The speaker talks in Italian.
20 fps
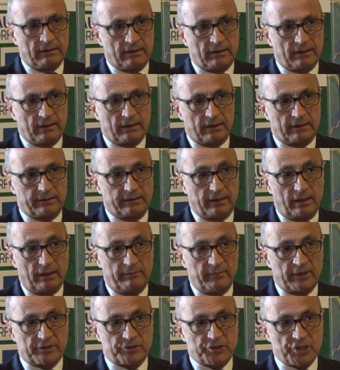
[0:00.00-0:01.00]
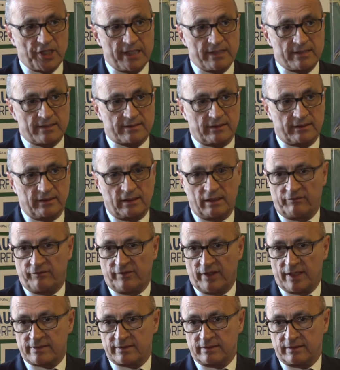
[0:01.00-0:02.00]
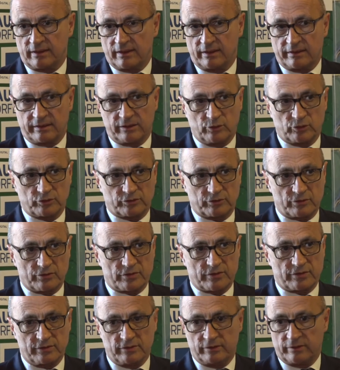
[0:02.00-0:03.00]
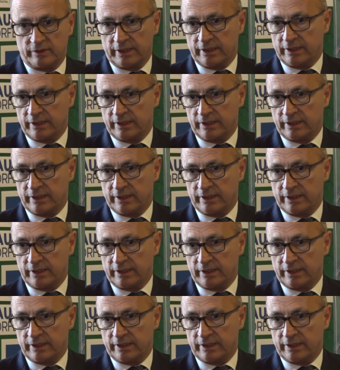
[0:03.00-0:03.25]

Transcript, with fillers: eh, dell'emergenza nella fase della ricostruzione